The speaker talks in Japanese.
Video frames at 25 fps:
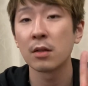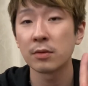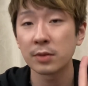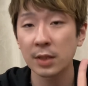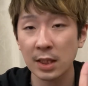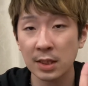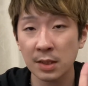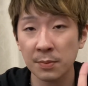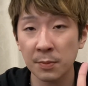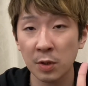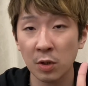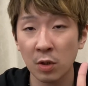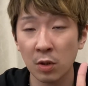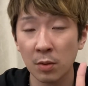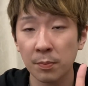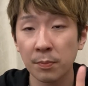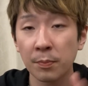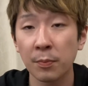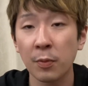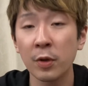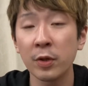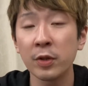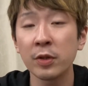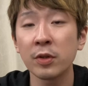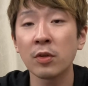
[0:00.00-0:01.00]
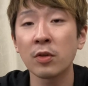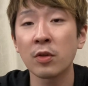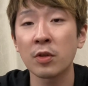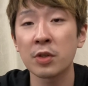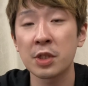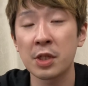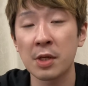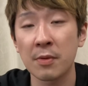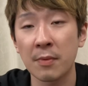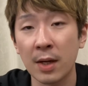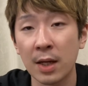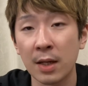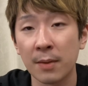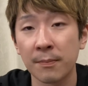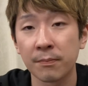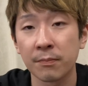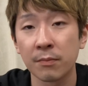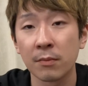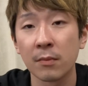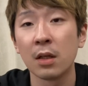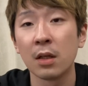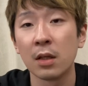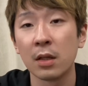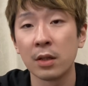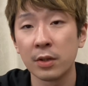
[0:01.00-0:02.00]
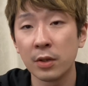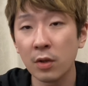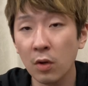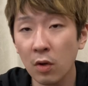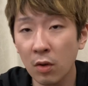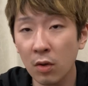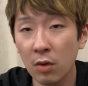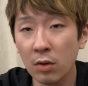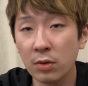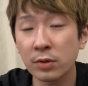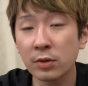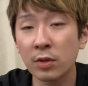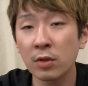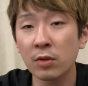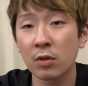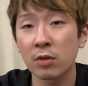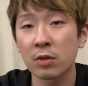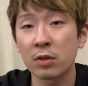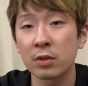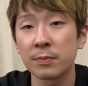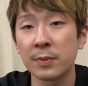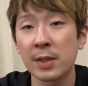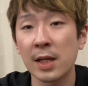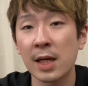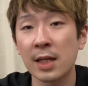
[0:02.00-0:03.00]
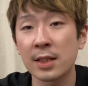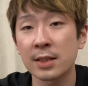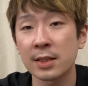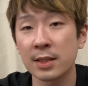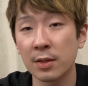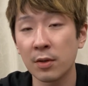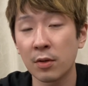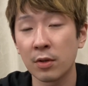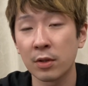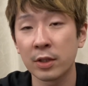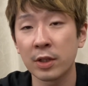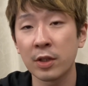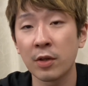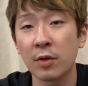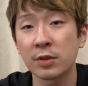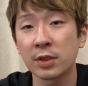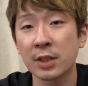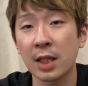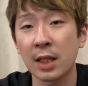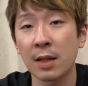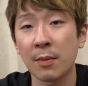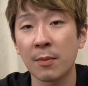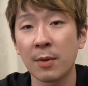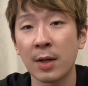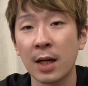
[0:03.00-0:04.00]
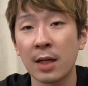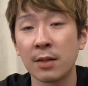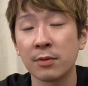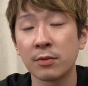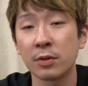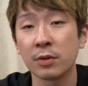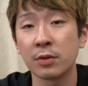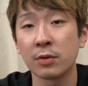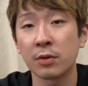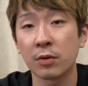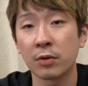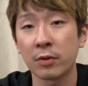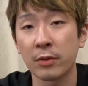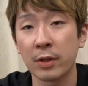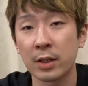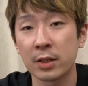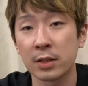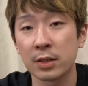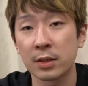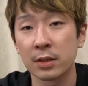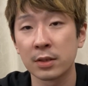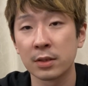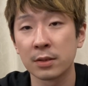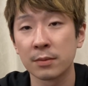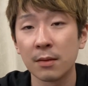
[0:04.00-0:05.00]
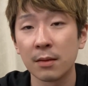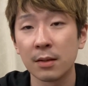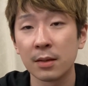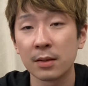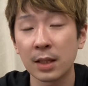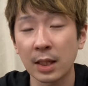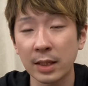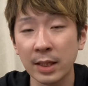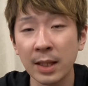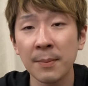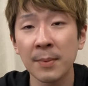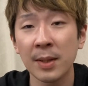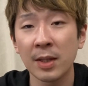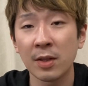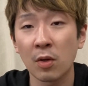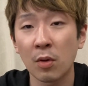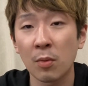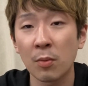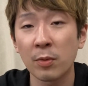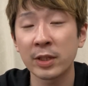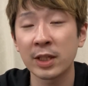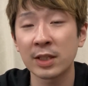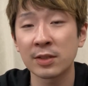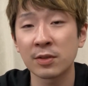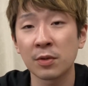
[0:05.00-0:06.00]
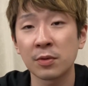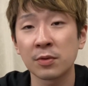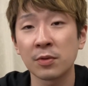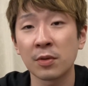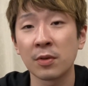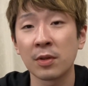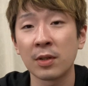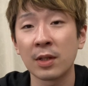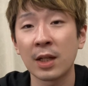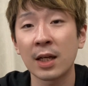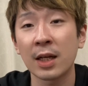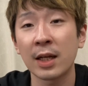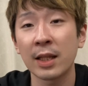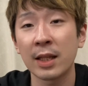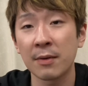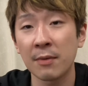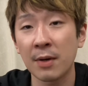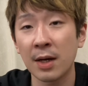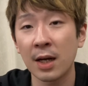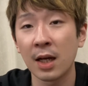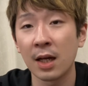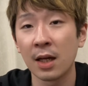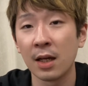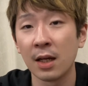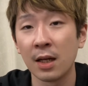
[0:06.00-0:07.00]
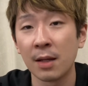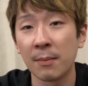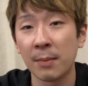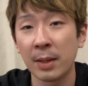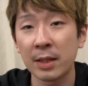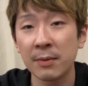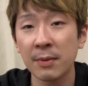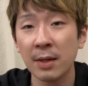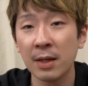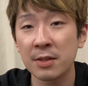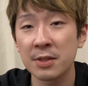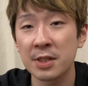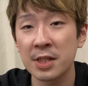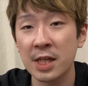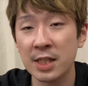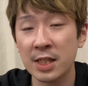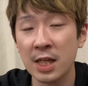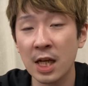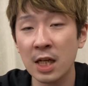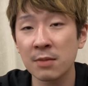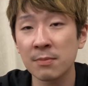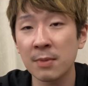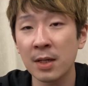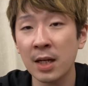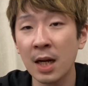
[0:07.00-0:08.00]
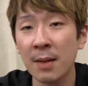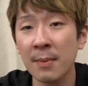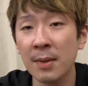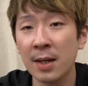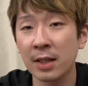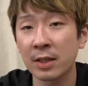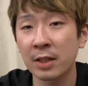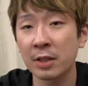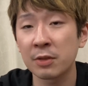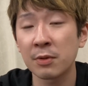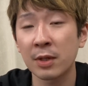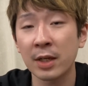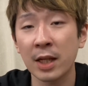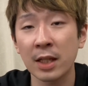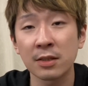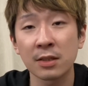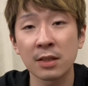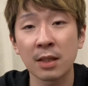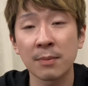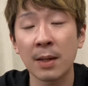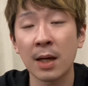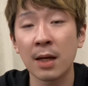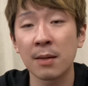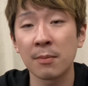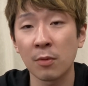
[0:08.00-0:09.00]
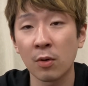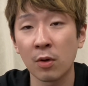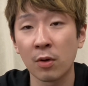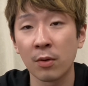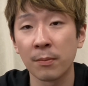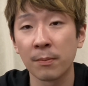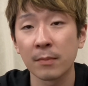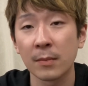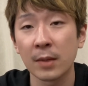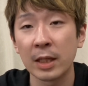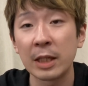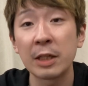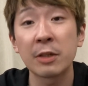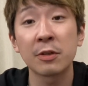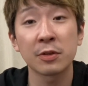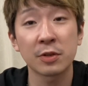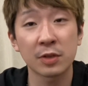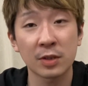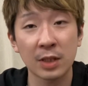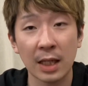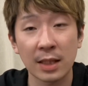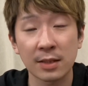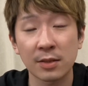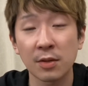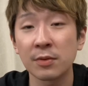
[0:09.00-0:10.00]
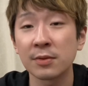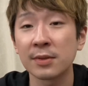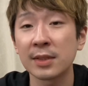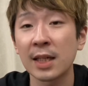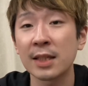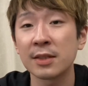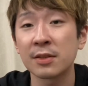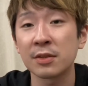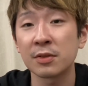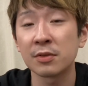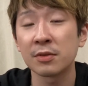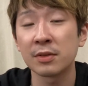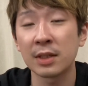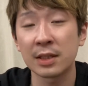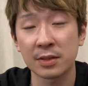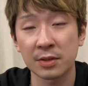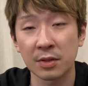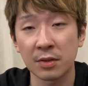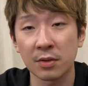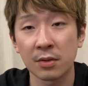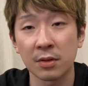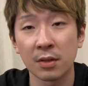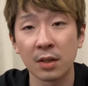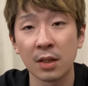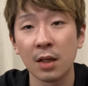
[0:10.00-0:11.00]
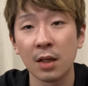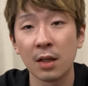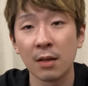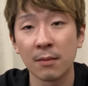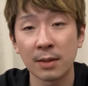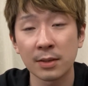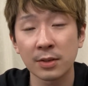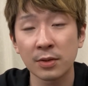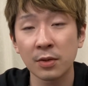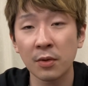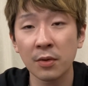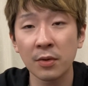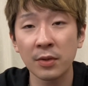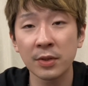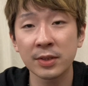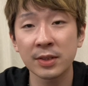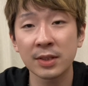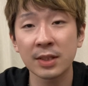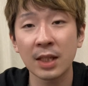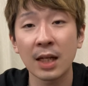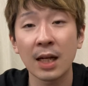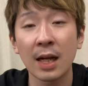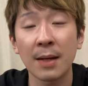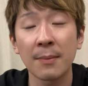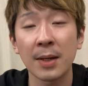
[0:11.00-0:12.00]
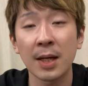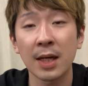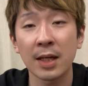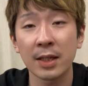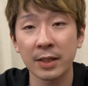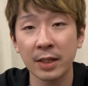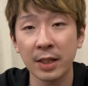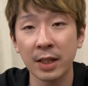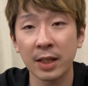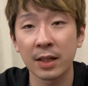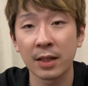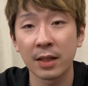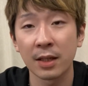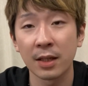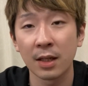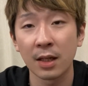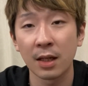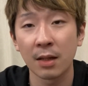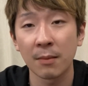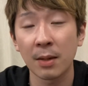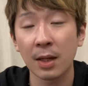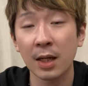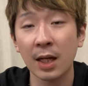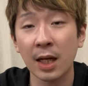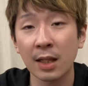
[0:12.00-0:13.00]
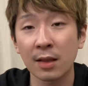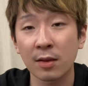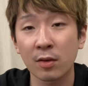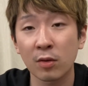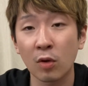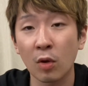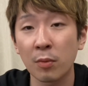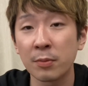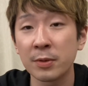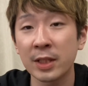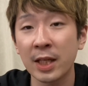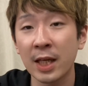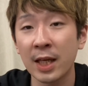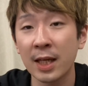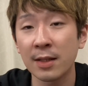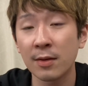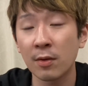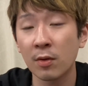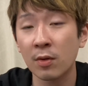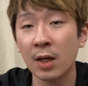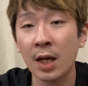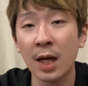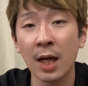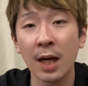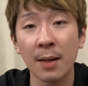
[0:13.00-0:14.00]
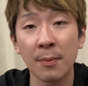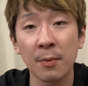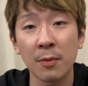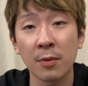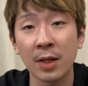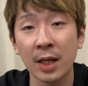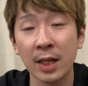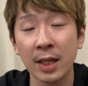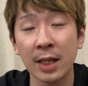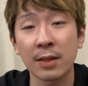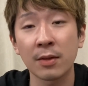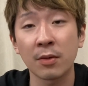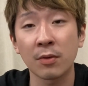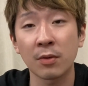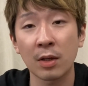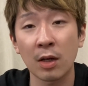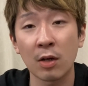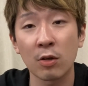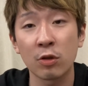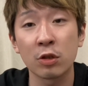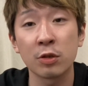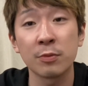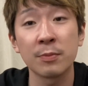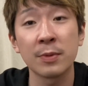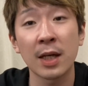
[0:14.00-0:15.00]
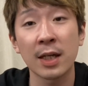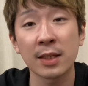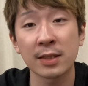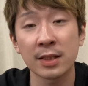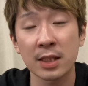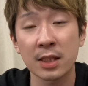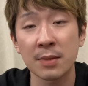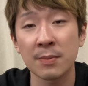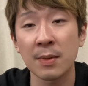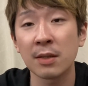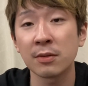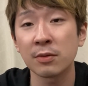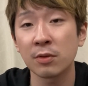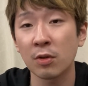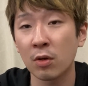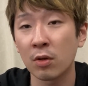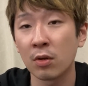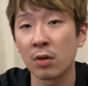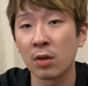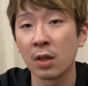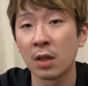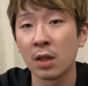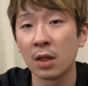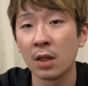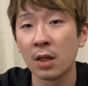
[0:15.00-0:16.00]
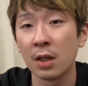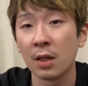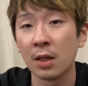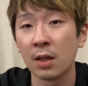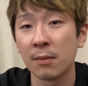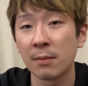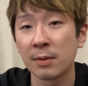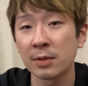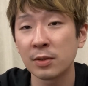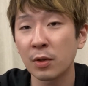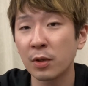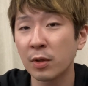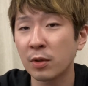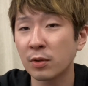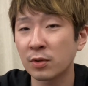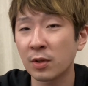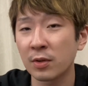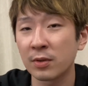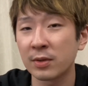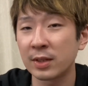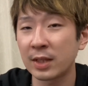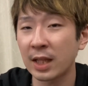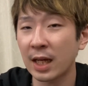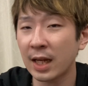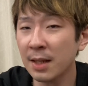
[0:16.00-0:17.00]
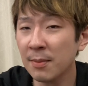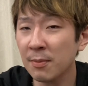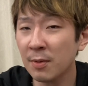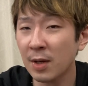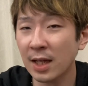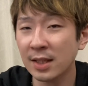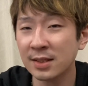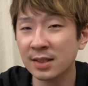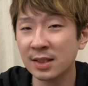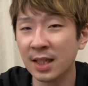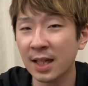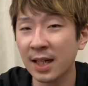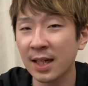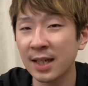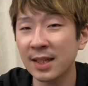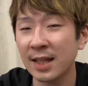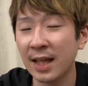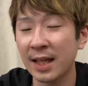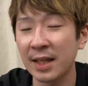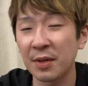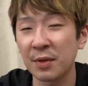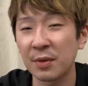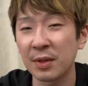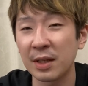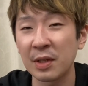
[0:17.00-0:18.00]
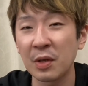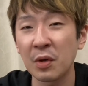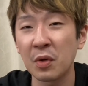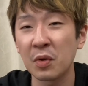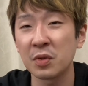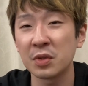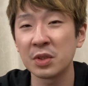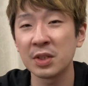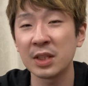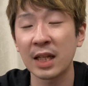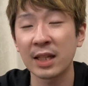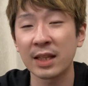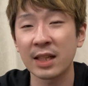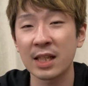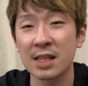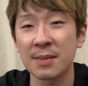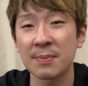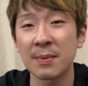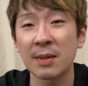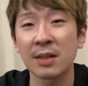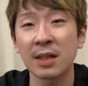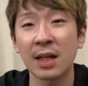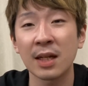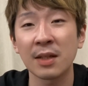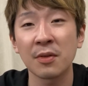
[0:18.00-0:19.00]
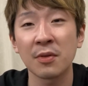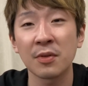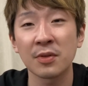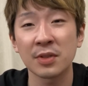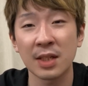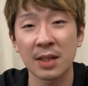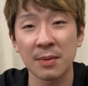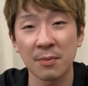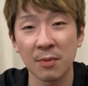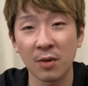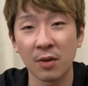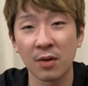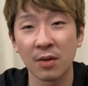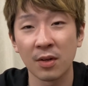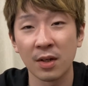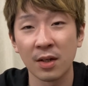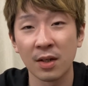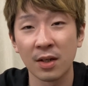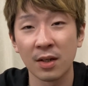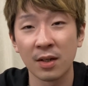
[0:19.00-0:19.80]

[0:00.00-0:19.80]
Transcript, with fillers: 2つ目のポイントとしては用具との組み合わせを気をつけてもらうということです。縦面の表ソフトの中では、いわゆるジャジャウマラバーと言われるラバーもいくつか存在するんですよ。そういったラバーにカットび系のカーボンラケットとかを組み合わせてしまうと、それこそ誰も扱えないような用具になってしまう可能性も